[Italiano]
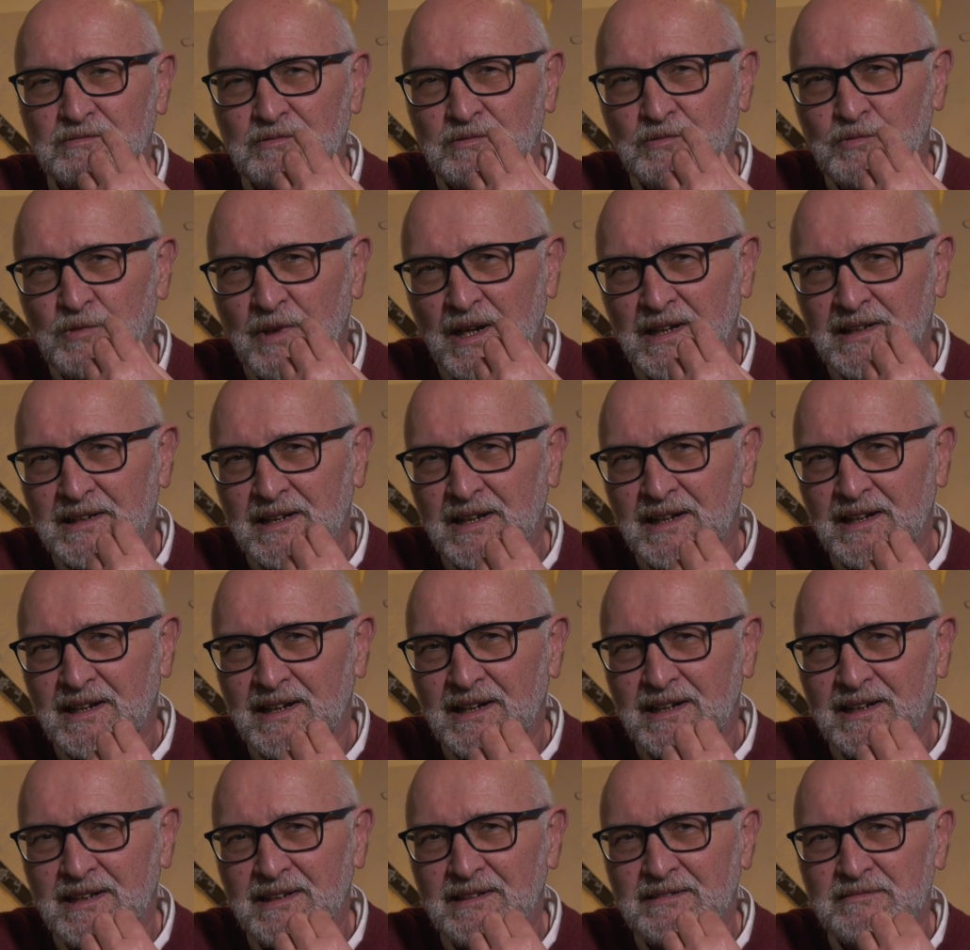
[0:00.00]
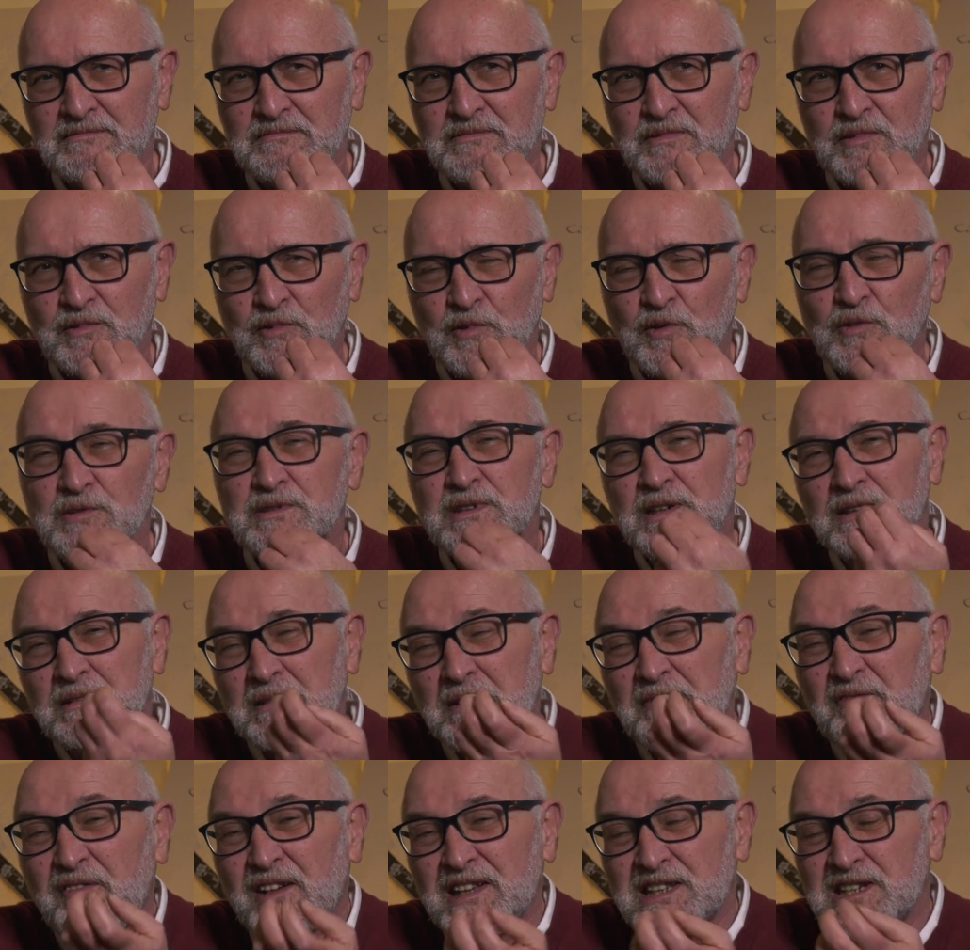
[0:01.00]
una delle cose
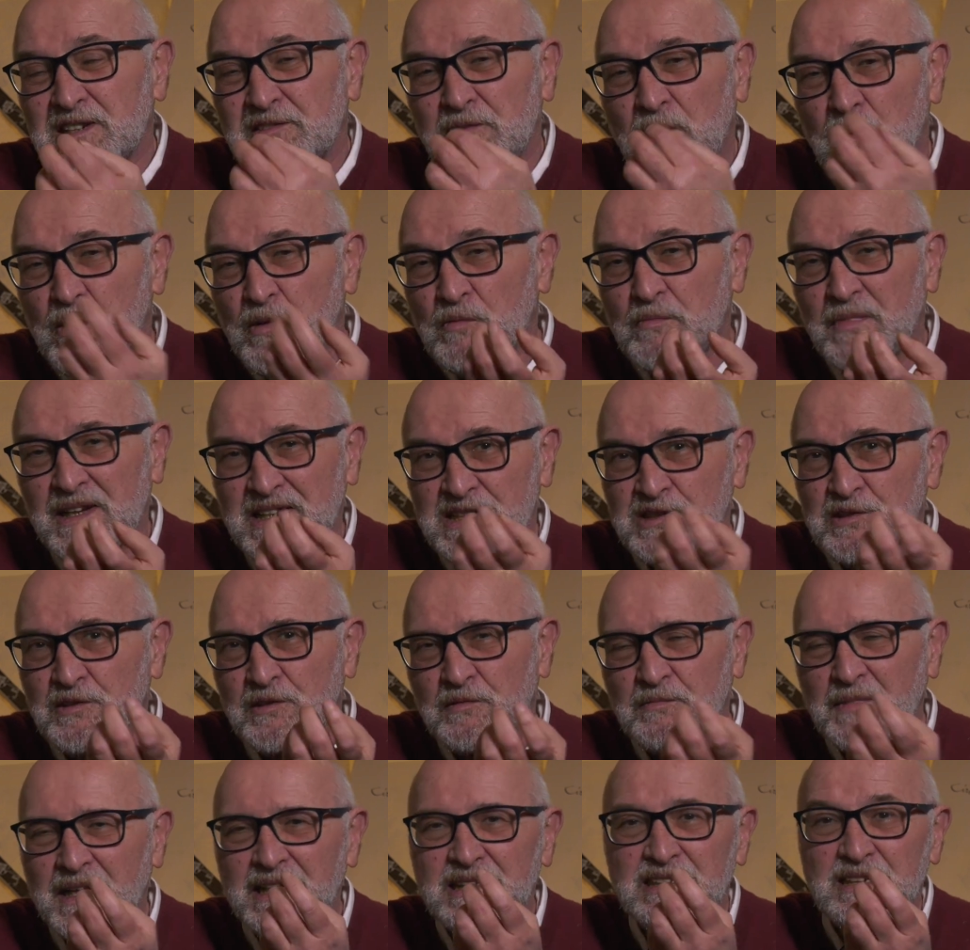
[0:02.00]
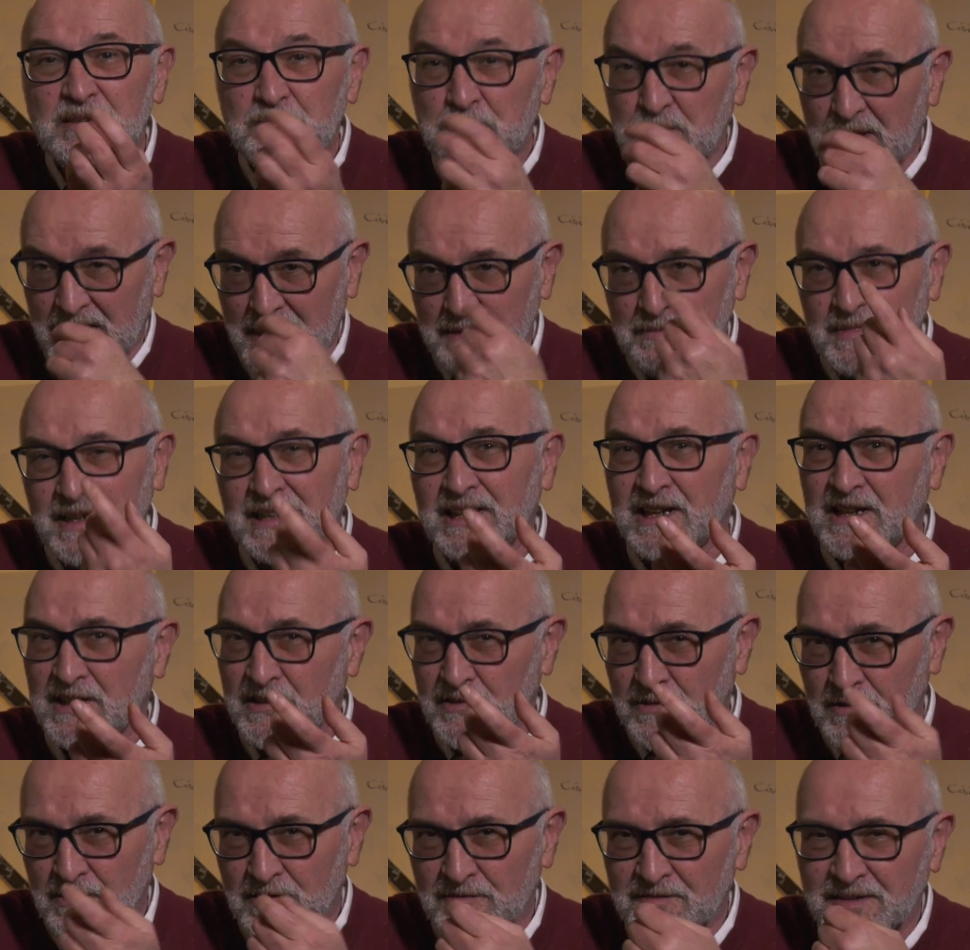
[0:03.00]
che facevamo maggiormente prima del
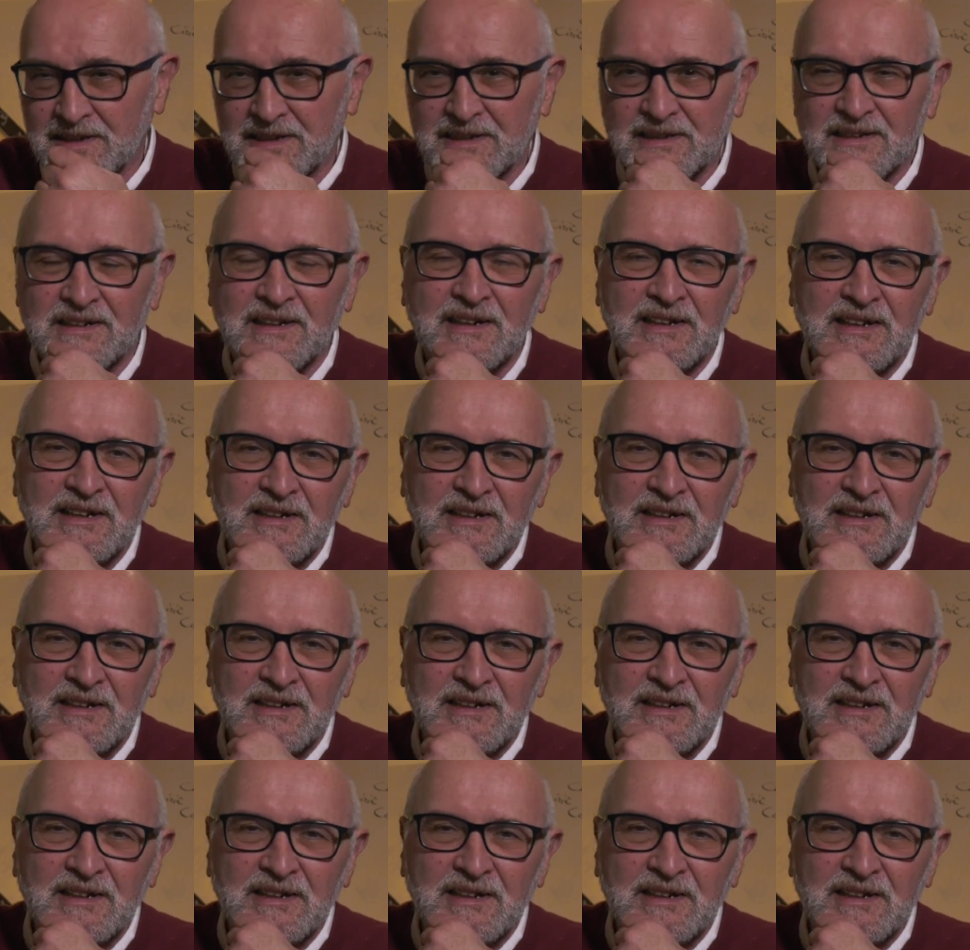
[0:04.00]
Covid